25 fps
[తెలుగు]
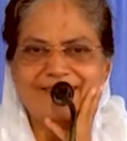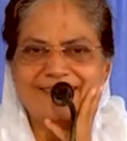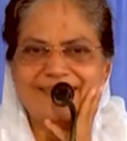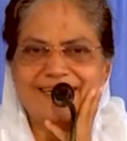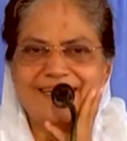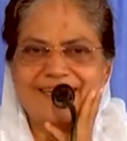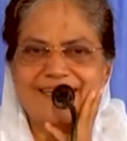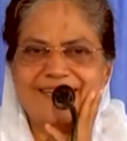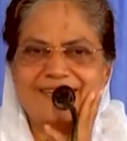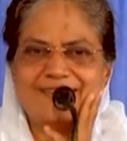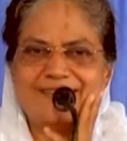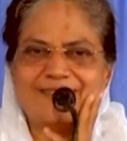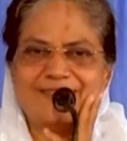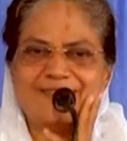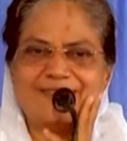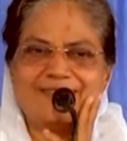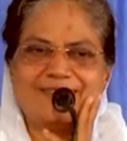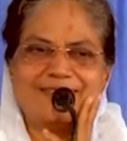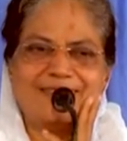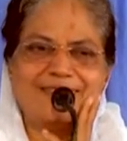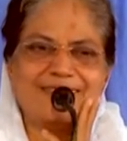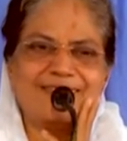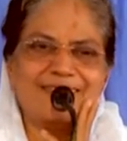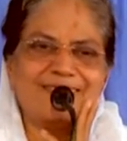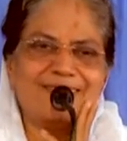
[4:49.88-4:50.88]
నాకైతే
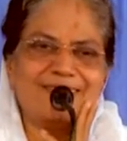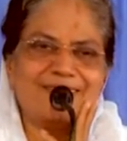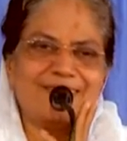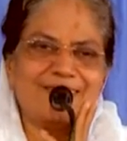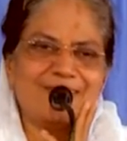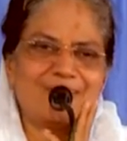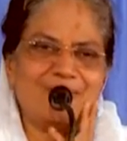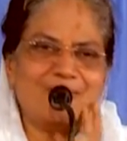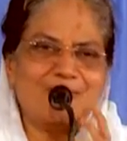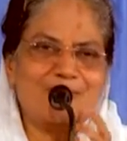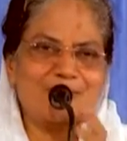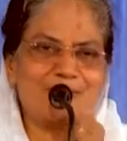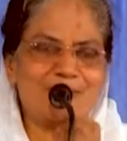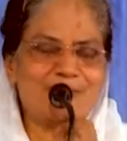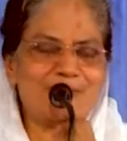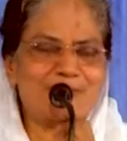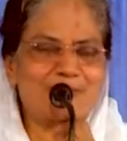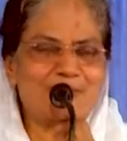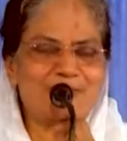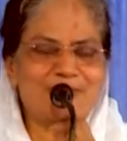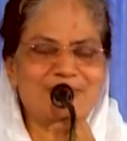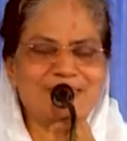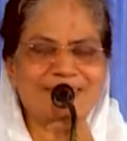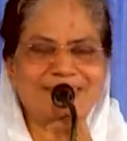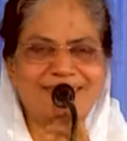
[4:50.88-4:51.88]
ఎంత సంతోషం
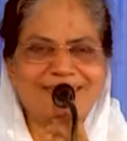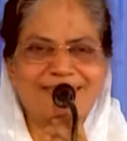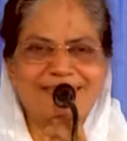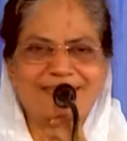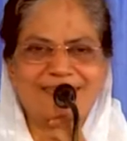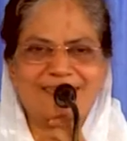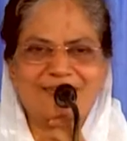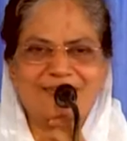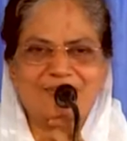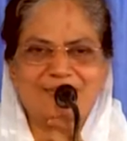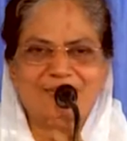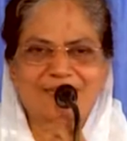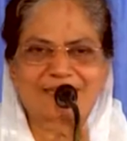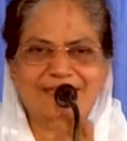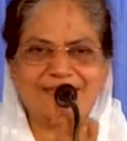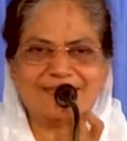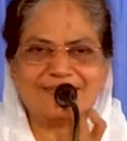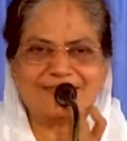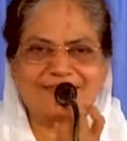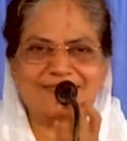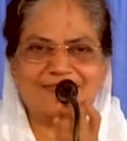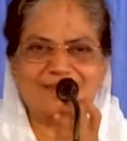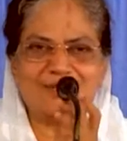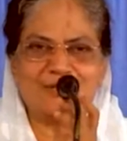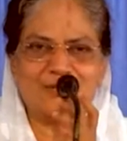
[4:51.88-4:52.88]
అనిపించిందంటే ఈ మాట
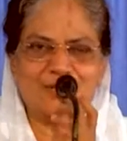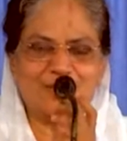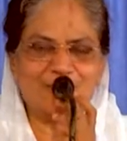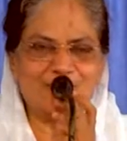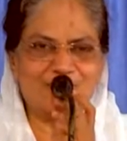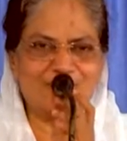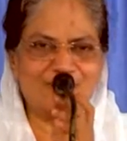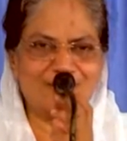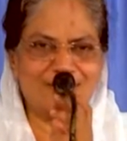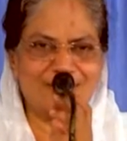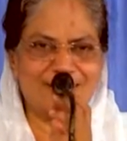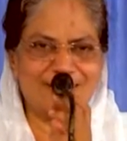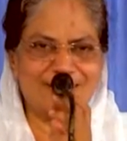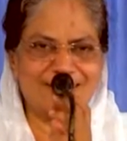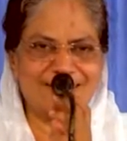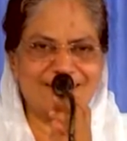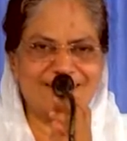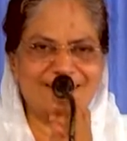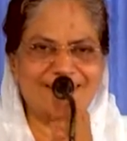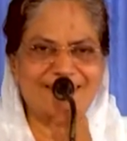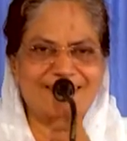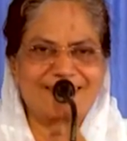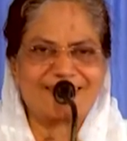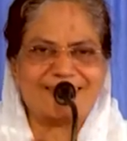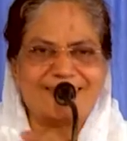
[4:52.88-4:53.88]
చూస్తే దేవునికి
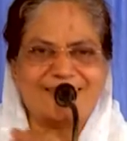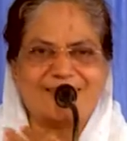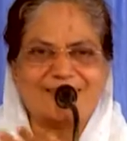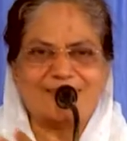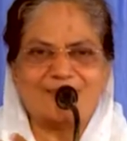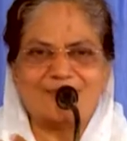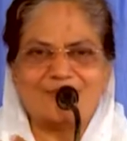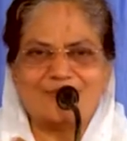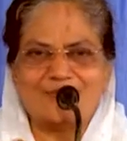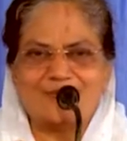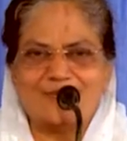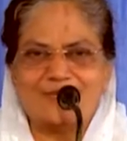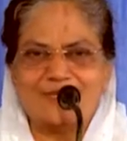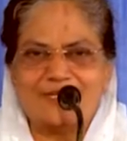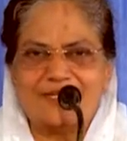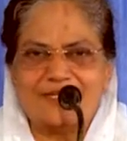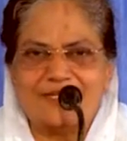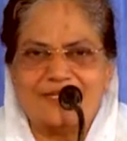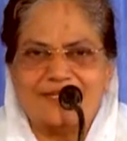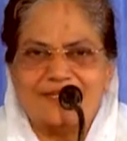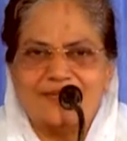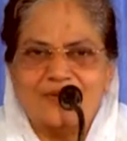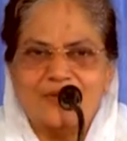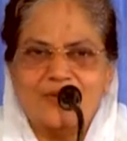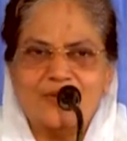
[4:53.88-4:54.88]
దగ్గర హత్తుకొని
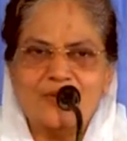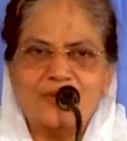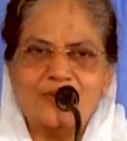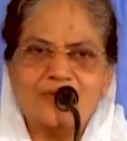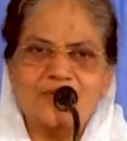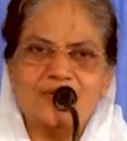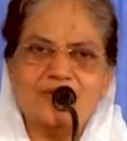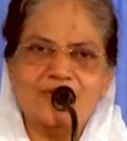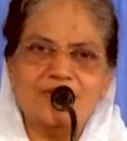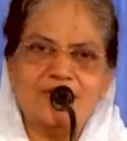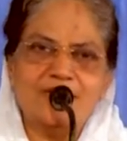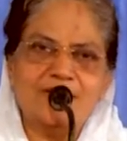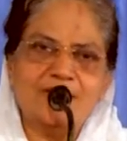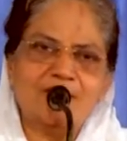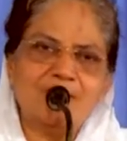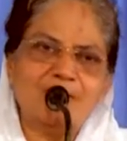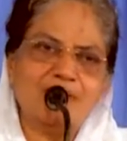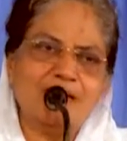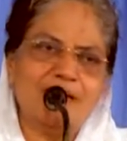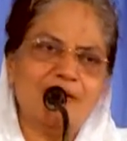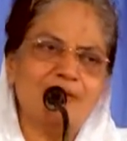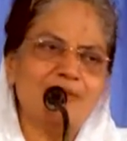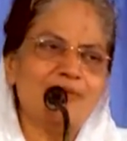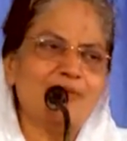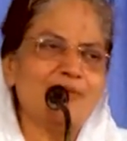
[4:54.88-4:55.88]
ఉంటే నీకు
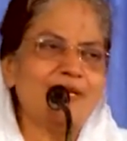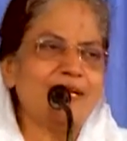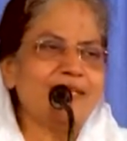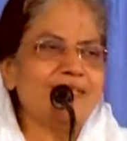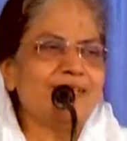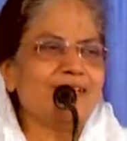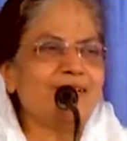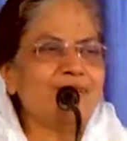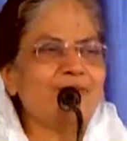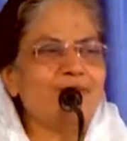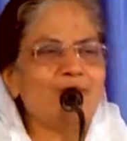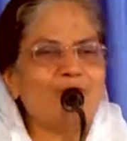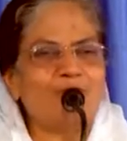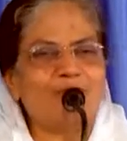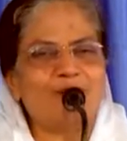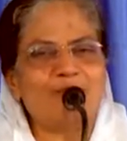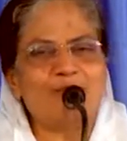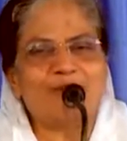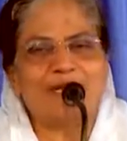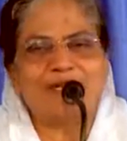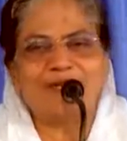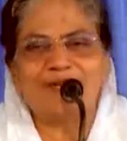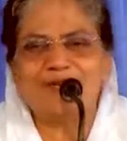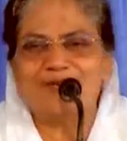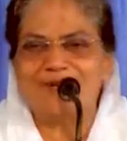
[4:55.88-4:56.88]
తెలియకుండా దేవుడు ఒక
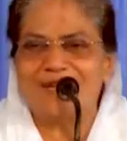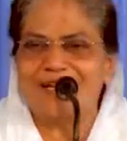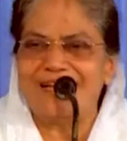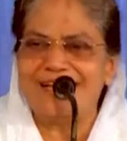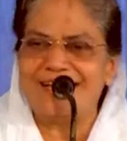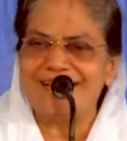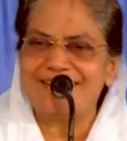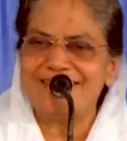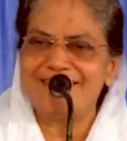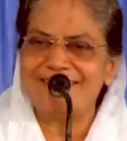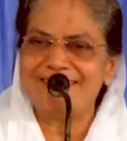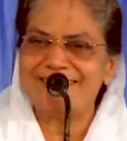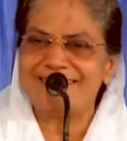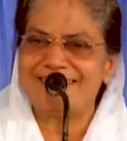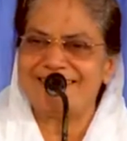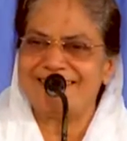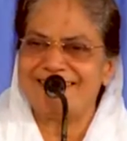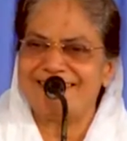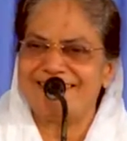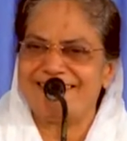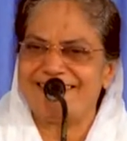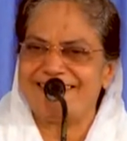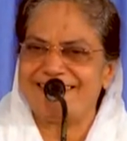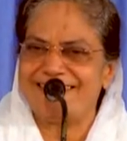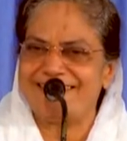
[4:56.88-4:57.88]
పని కూడా
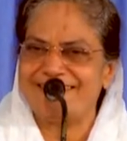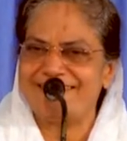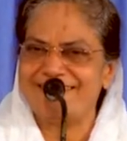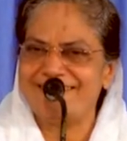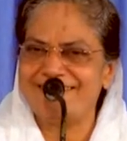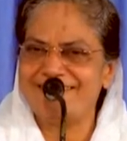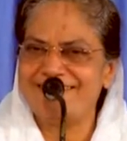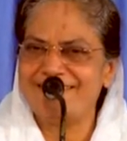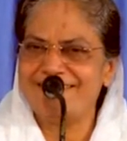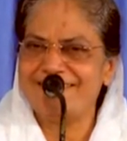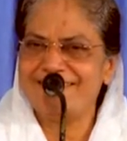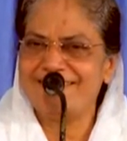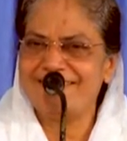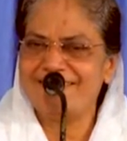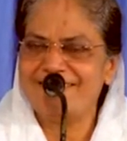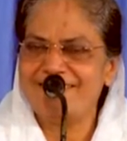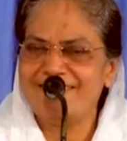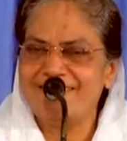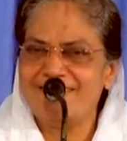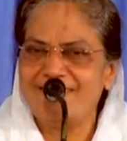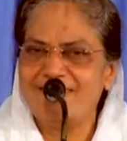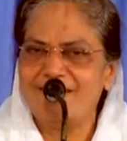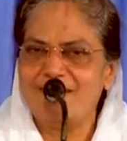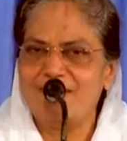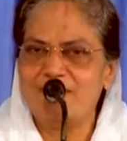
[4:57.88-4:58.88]
చేయడంట
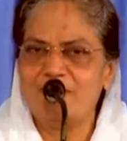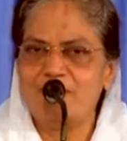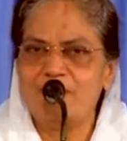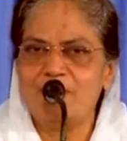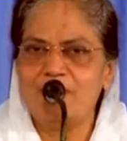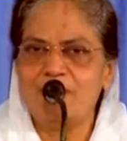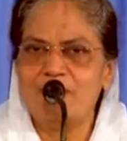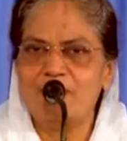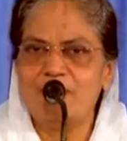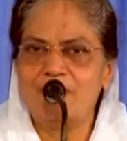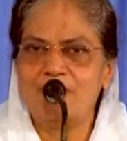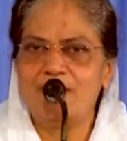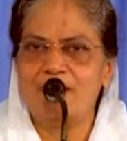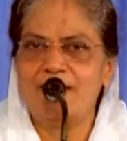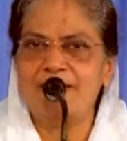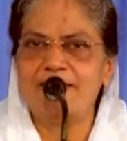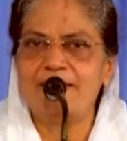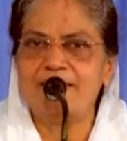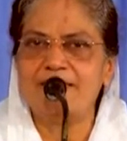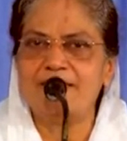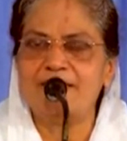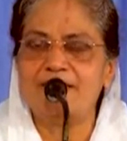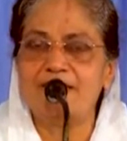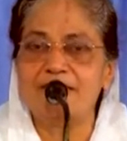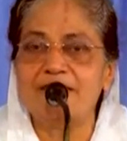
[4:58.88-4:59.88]
అబ్బో
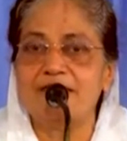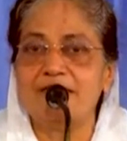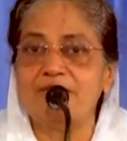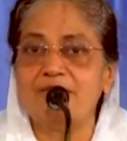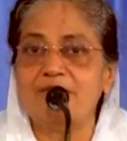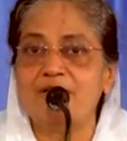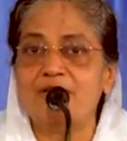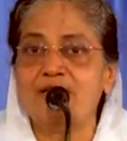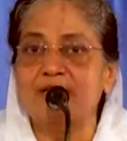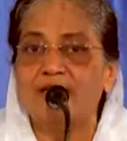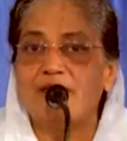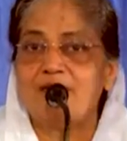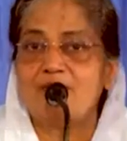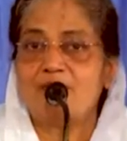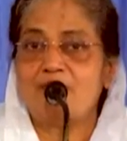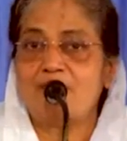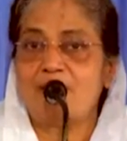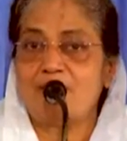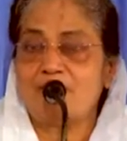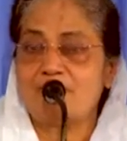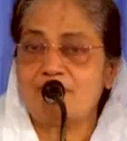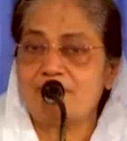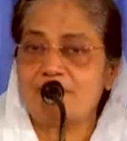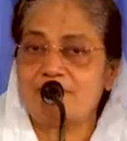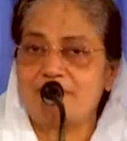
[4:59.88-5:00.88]
అంటే దేశం మీది కరువు
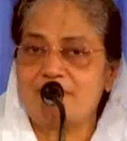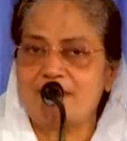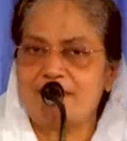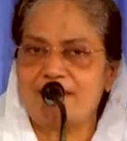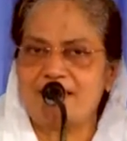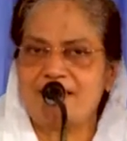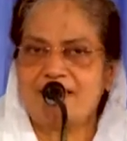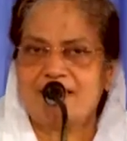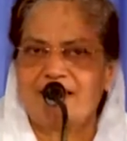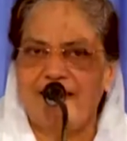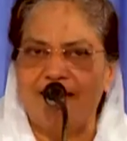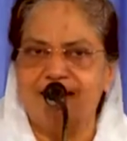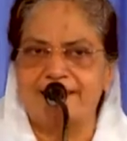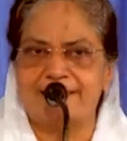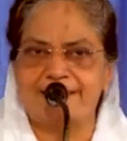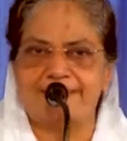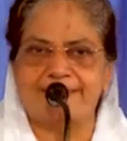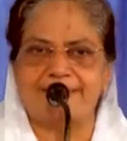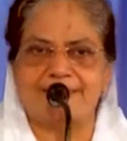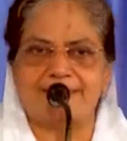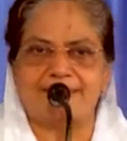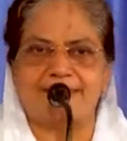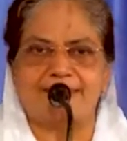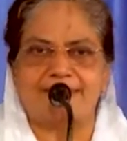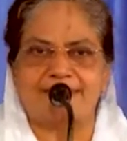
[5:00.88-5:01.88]
రాబోతుందంటే నీకు
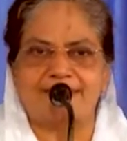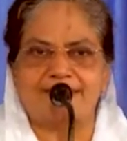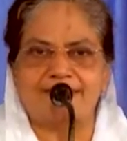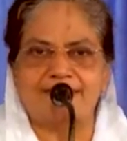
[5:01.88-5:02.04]
తెలియజేస్తాడు